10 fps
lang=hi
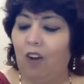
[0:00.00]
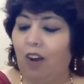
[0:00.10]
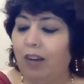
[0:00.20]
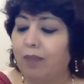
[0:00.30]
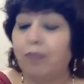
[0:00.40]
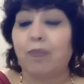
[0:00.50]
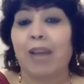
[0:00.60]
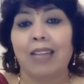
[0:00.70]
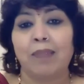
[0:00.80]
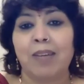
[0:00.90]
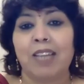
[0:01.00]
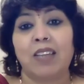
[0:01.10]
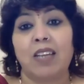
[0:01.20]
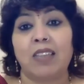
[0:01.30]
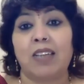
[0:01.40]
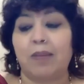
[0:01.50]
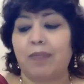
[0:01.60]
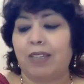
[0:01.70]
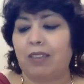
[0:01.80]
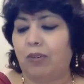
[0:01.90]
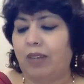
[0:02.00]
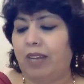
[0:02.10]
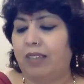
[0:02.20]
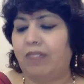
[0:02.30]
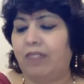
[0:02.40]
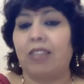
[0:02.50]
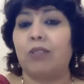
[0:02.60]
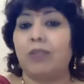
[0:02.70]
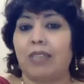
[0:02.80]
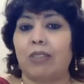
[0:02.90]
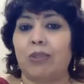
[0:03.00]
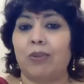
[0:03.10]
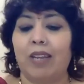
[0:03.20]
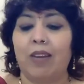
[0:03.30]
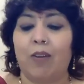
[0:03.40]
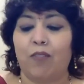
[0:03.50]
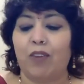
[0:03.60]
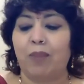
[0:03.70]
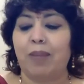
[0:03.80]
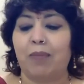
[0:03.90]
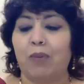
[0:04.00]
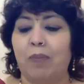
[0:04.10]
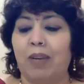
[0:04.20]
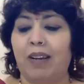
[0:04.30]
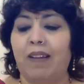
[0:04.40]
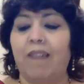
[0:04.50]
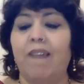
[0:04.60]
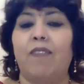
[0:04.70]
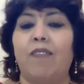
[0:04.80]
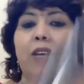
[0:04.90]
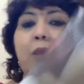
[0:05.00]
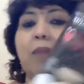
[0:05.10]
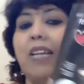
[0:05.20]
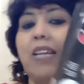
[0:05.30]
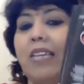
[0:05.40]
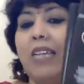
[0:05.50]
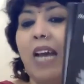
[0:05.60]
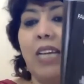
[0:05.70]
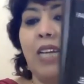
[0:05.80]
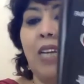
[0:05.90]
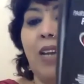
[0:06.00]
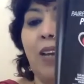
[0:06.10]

और प्राइस भी अच्छा है साढ़े पाँच सौ का है अदरवाइज तो सात सौ का है ऑफर में आपको मिल रहा है फिर हमारे जिदानी के